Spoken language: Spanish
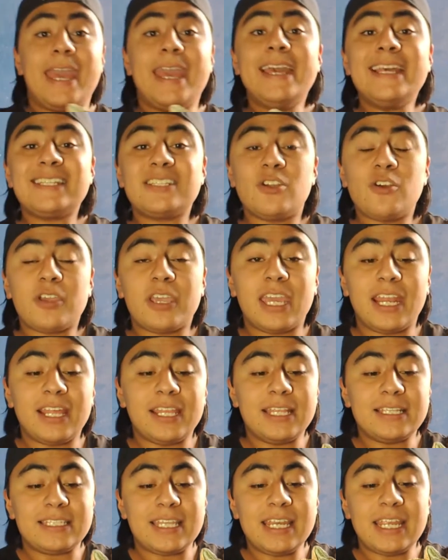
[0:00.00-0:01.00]
Esto
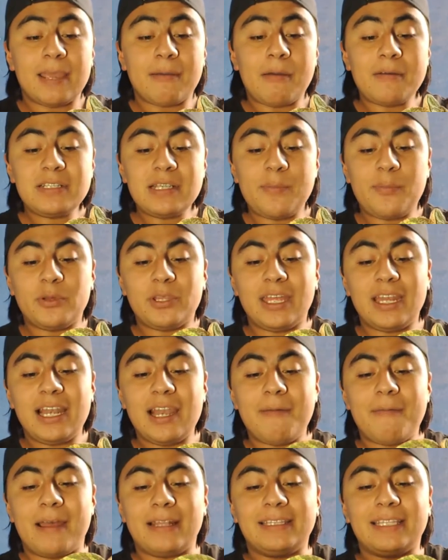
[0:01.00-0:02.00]
quiere decir que vamos a poder
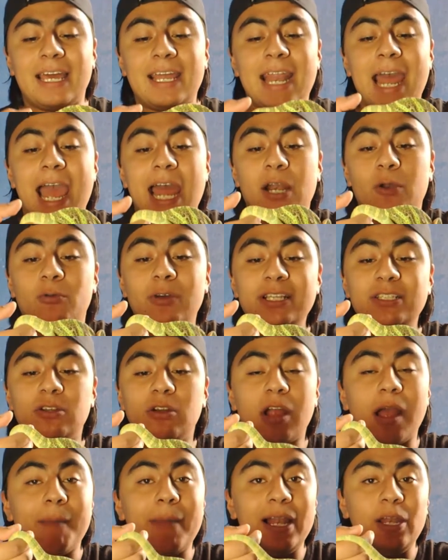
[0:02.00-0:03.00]
levantar a
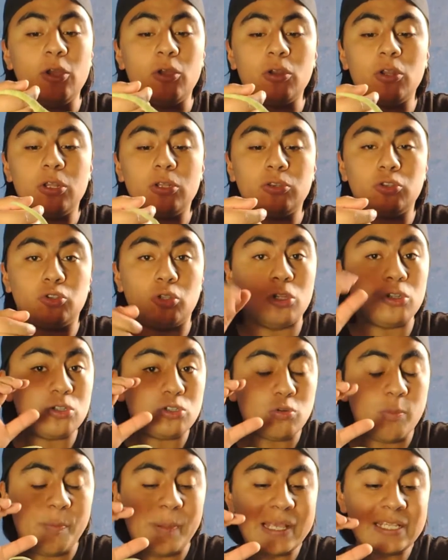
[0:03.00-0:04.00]
nuestro camaleón
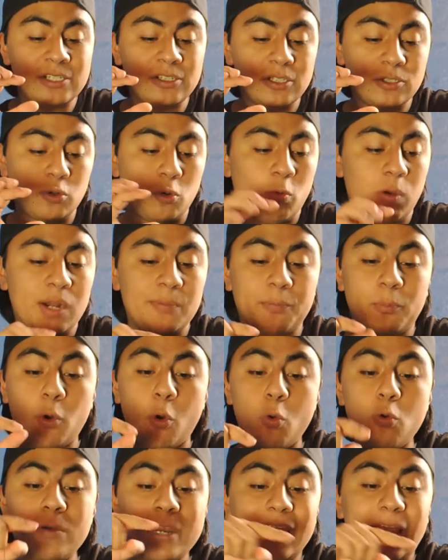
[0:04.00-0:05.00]
todo su peso de su
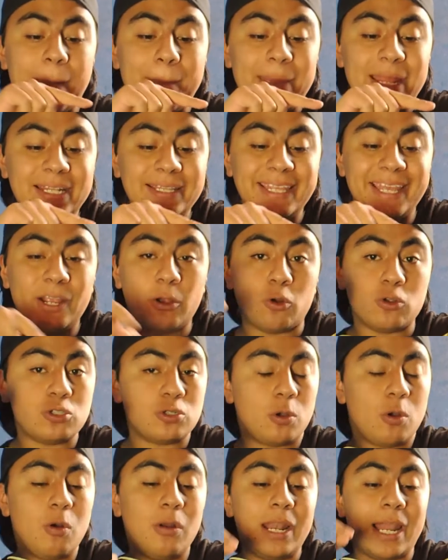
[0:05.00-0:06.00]
cuerpo únicamente con
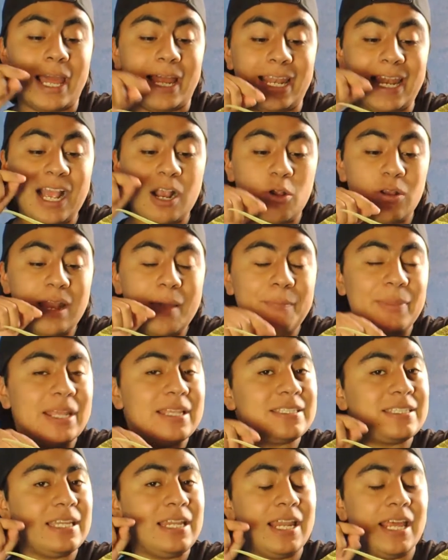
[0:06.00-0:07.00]
su cola. La cola
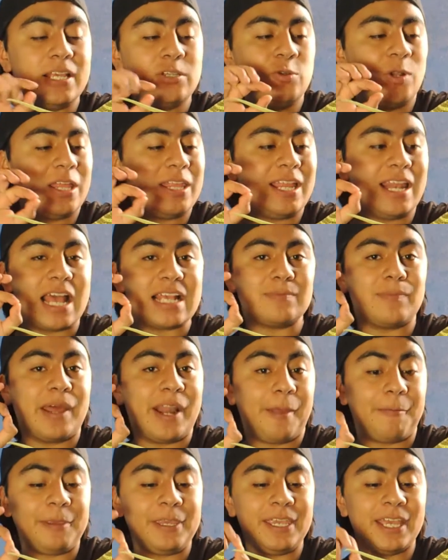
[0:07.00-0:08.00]
prensil es una de las
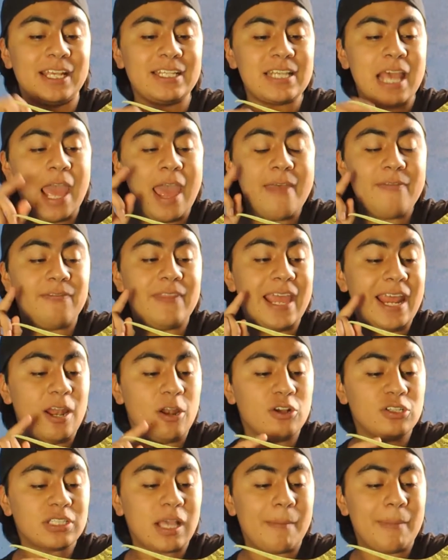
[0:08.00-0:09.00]
maravillas de
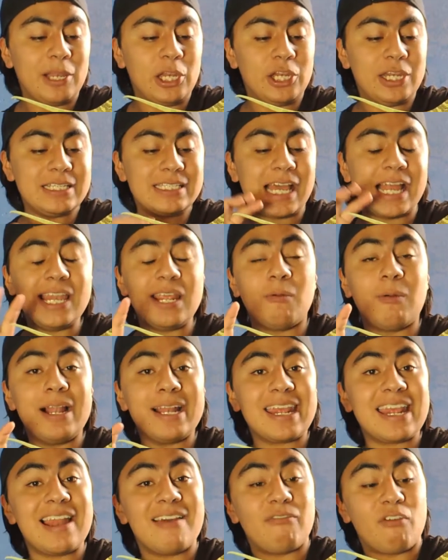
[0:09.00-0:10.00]
los camaleones, al
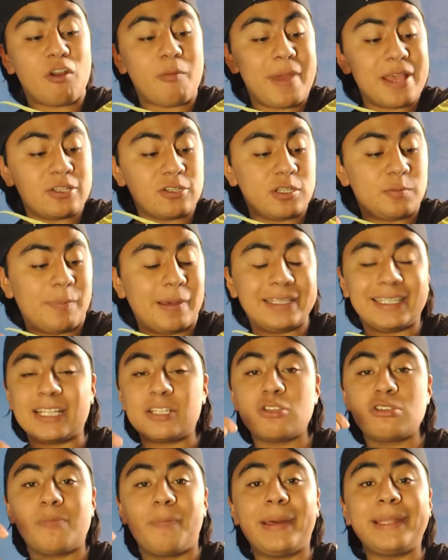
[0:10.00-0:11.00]
igual que la forma de sus
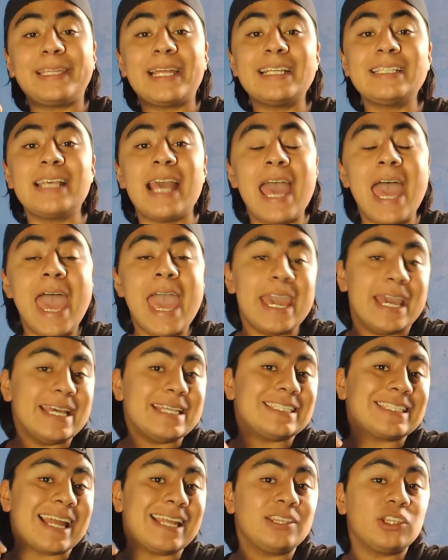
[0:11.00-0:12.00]
patas. Sus patas
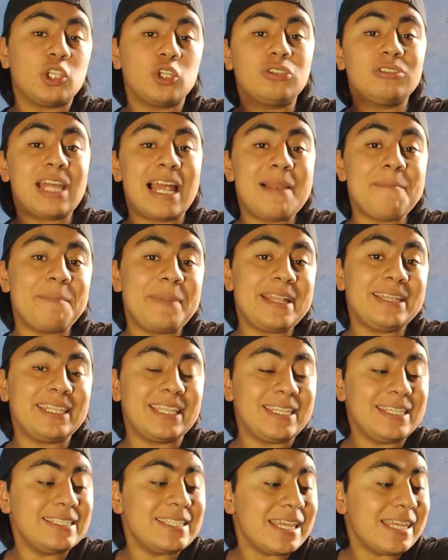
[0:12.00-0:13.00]
están
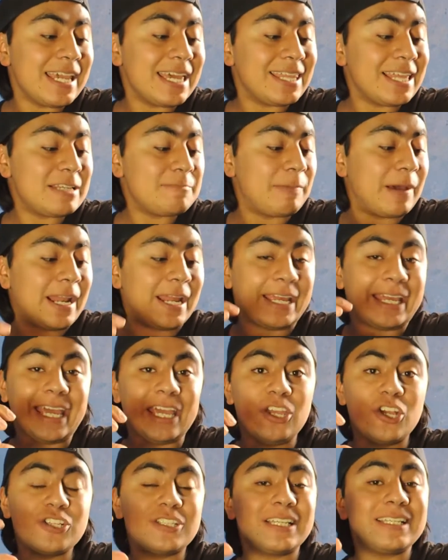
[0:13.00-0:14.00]
totalmente diseñadas para
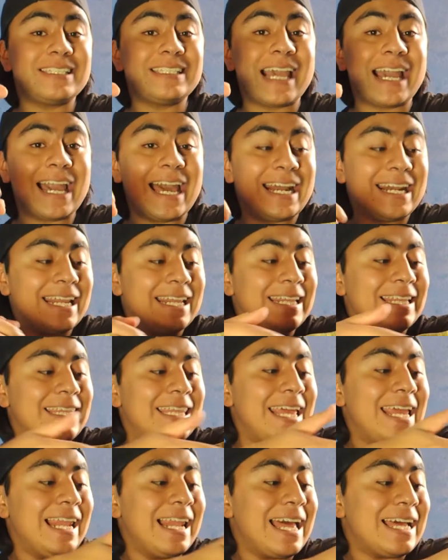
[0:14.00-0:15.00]
que ellos se
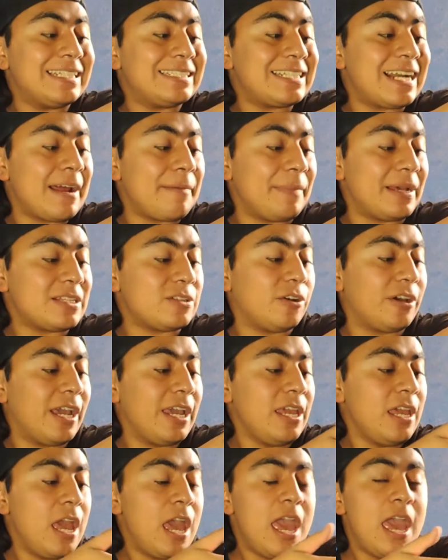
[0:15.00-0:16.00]
agarren de las ramas, ¿ok?
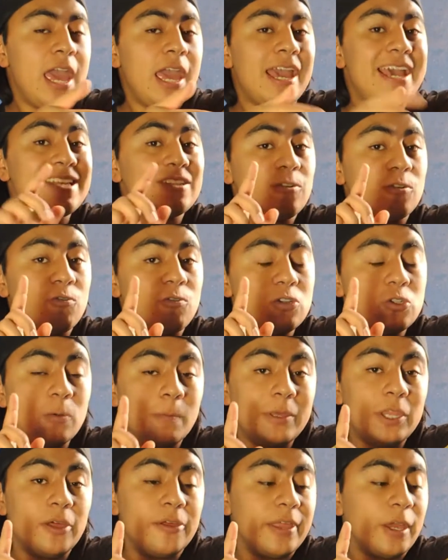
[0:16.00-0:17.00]
Esto no es
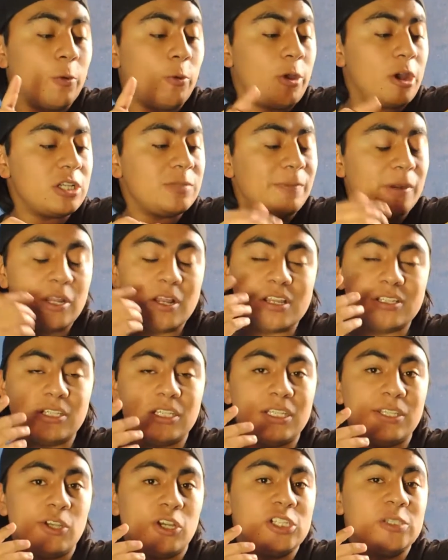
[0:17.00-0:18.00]
un video de cuidados, pero
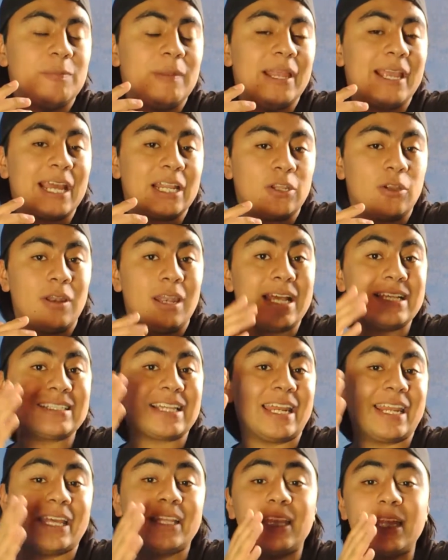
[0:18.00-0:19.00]
les estoy explicando
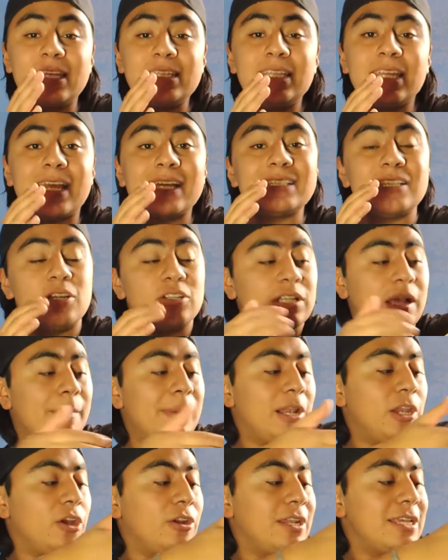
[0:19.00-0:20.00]
las características de los
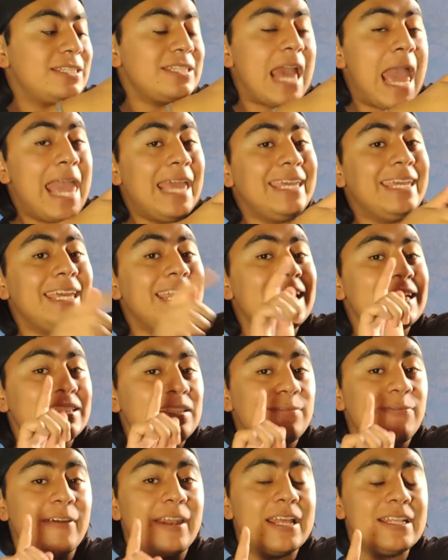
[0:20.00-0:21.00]
camaleones y
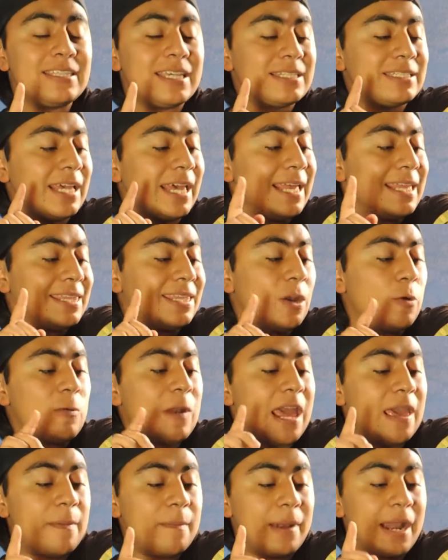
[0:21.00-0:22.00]
las diferencias entre
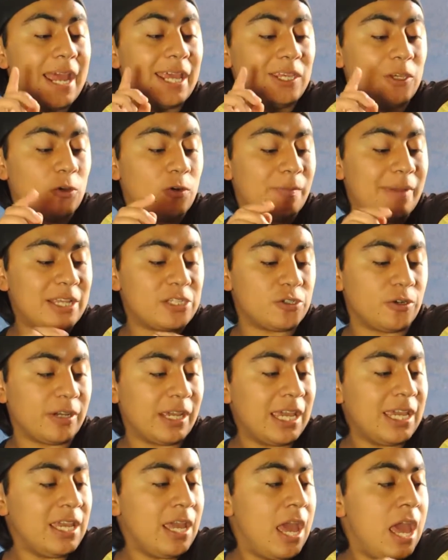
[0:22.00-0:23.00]
una hembra y un macho,
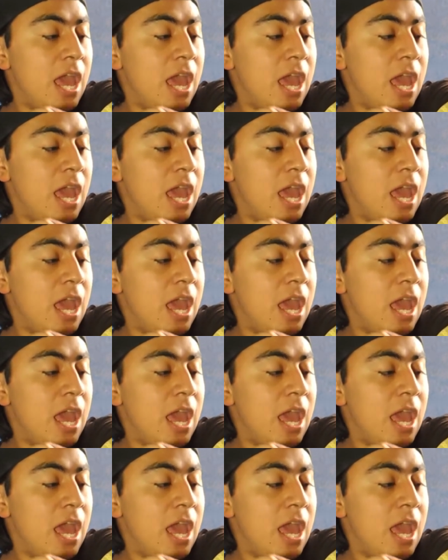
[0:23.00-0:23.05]
¿ok?